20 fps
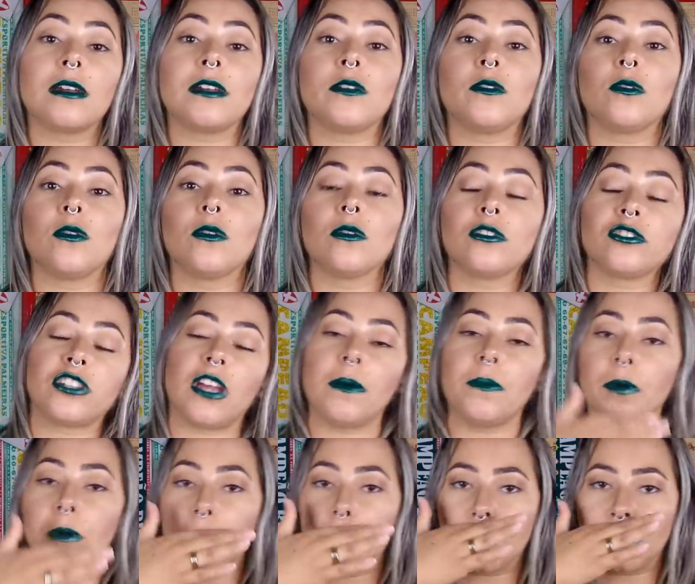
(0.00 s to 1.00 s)
e o
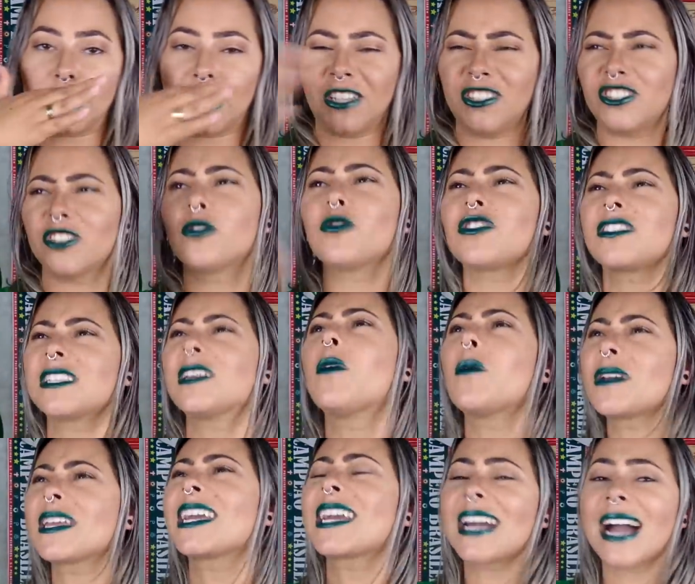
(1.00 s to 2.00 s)
Luxemburgo, gente do céu,
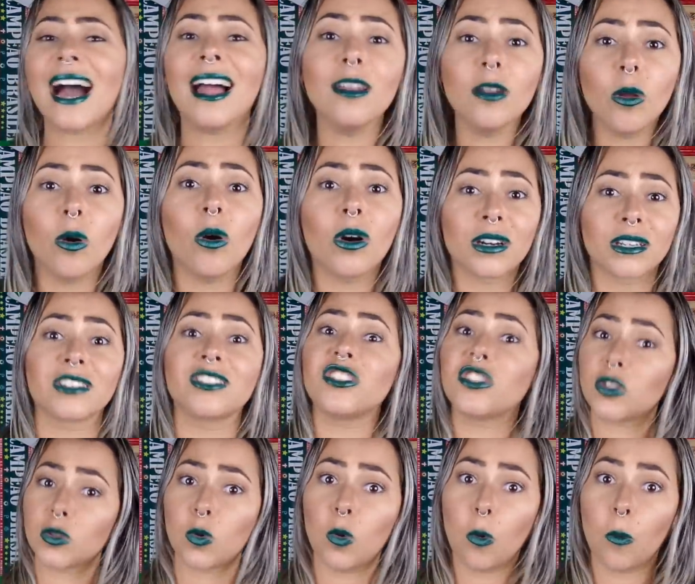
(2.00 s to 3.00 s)
que calor,
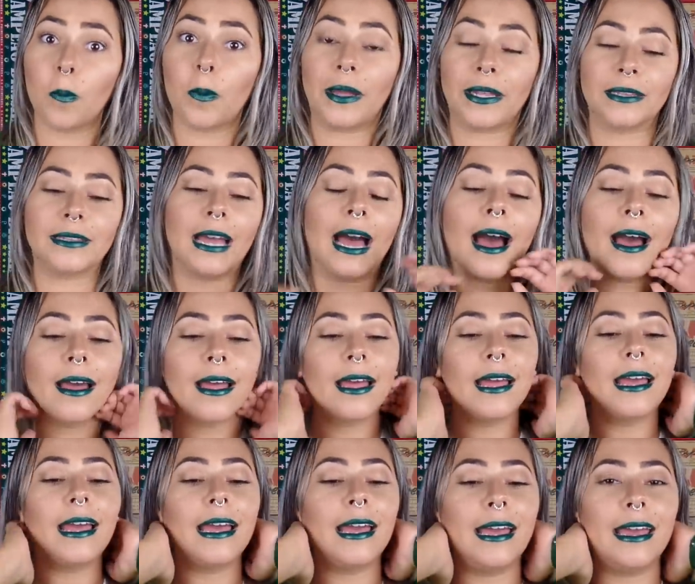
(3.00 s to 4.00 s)
desculpem, tá?
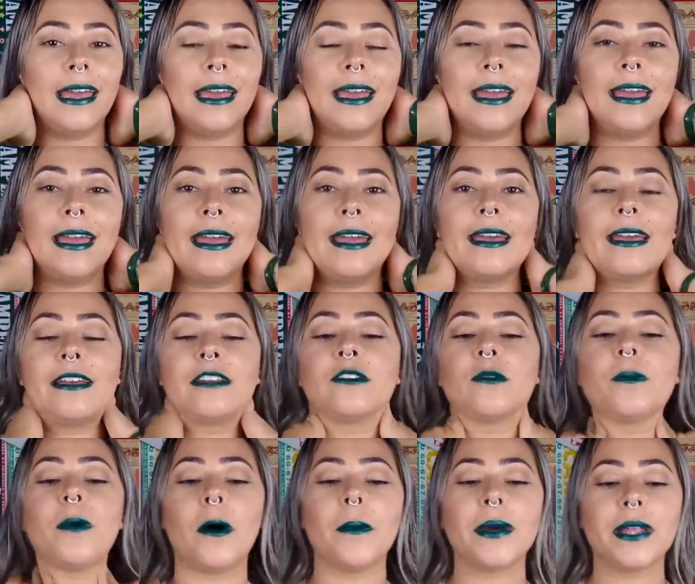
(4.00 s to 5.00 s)
É,
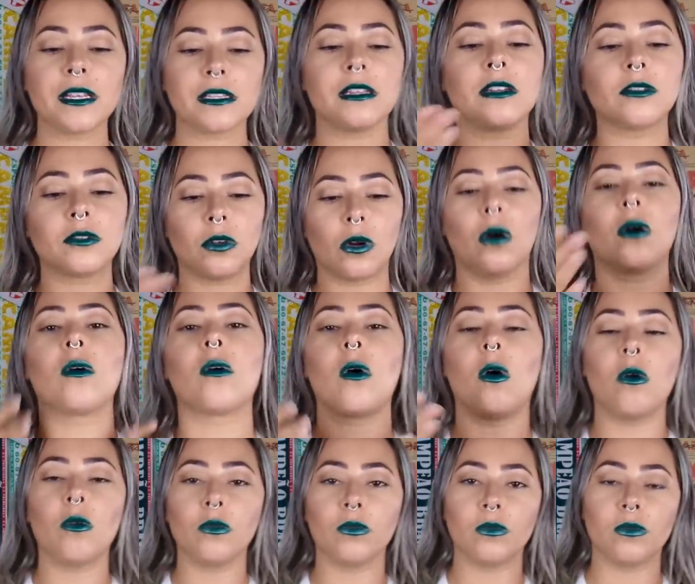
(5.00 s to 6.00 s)
Palmeiras entrou
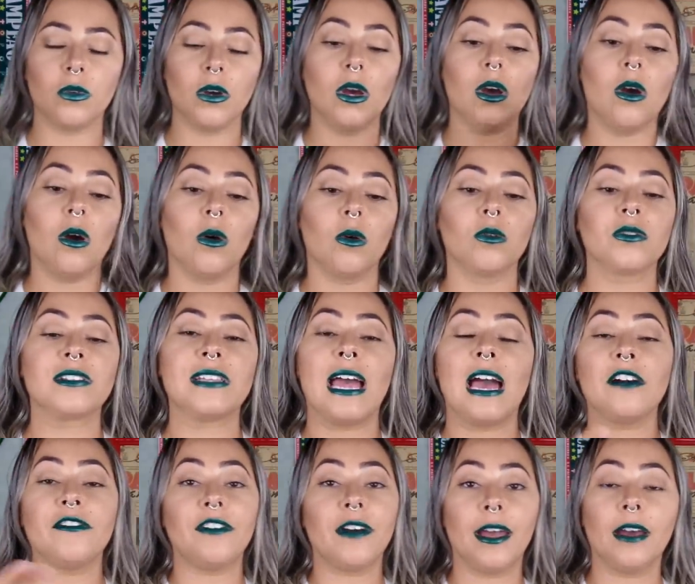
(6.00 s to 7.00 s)
com o Zé
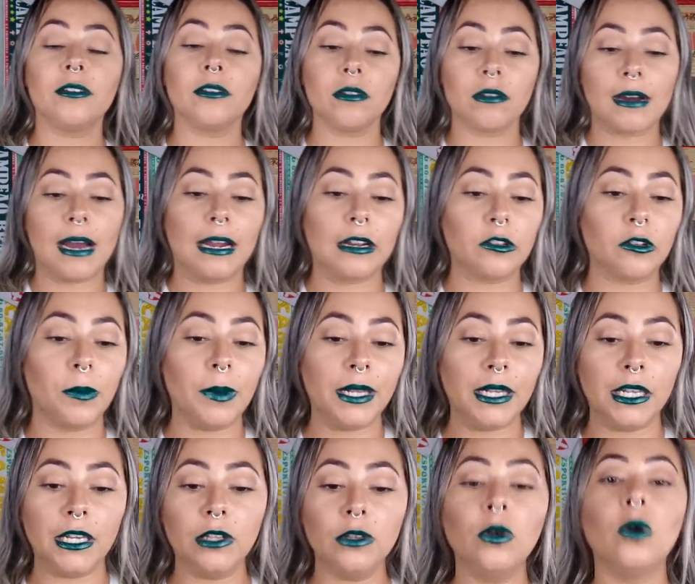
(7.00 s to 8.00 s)
Rafael no lugar do
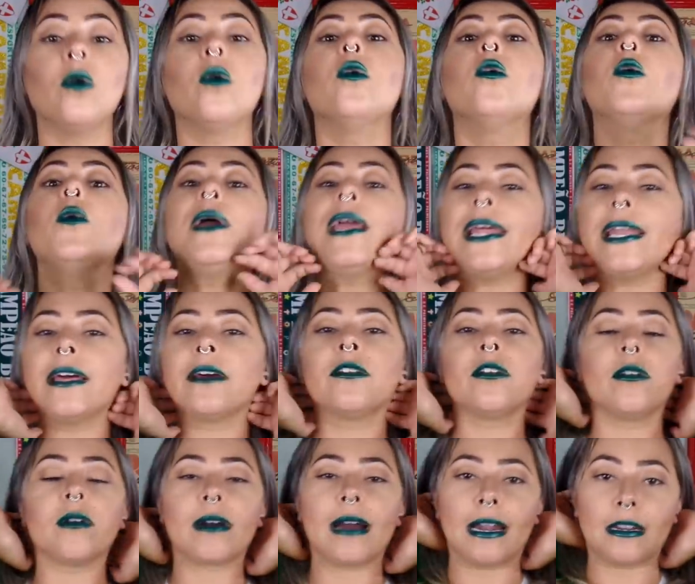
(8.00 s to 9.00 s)
menino, o William
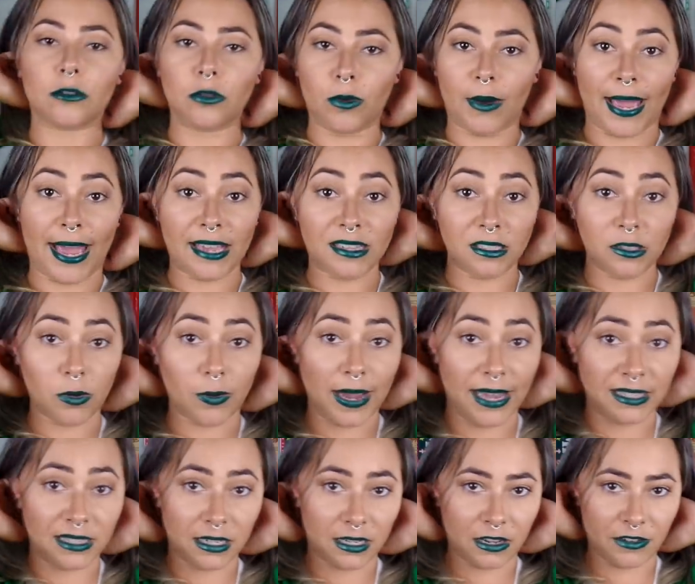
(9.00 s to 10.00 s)
no lugar do Wesley, o
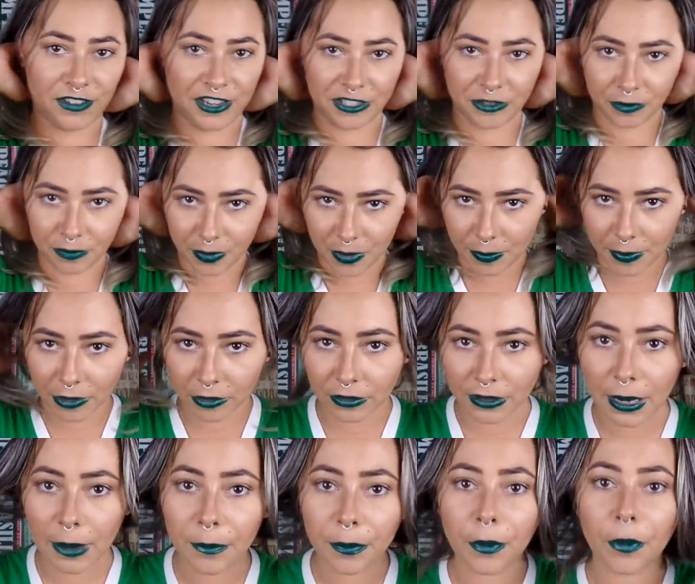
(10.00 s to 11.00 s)
Wesley que fez um primeiro
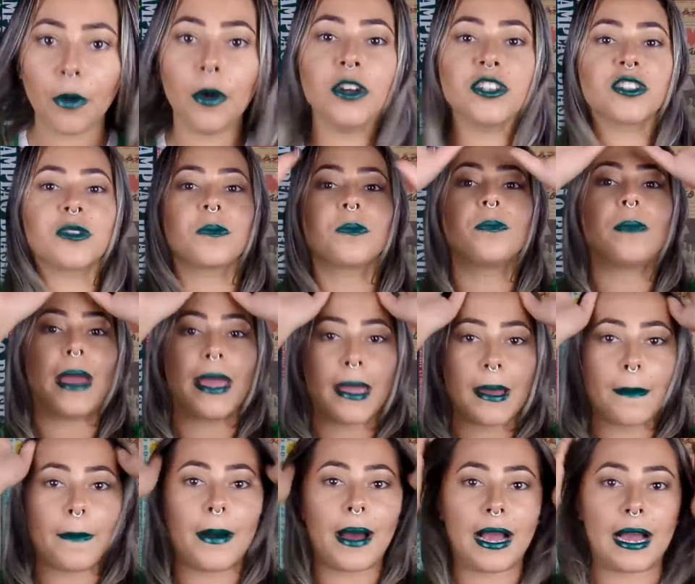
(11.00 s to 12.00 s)
tempo hoje bem
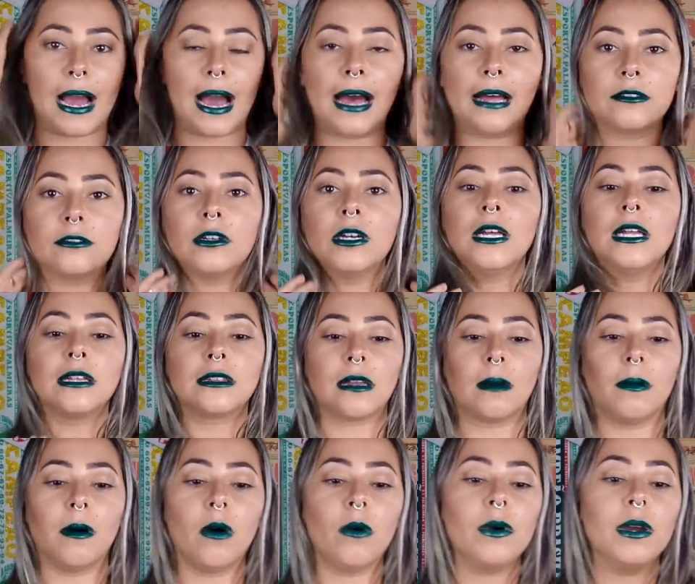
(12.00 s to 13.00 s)
apagado, tá
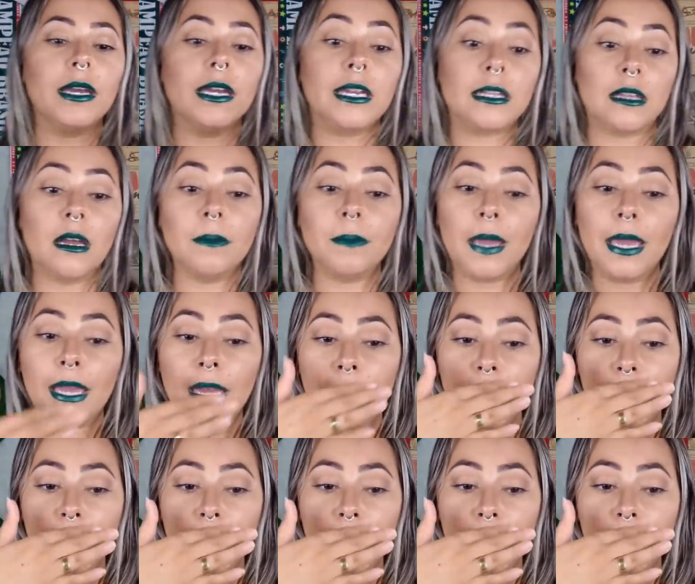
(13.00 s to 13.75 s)
bom? E também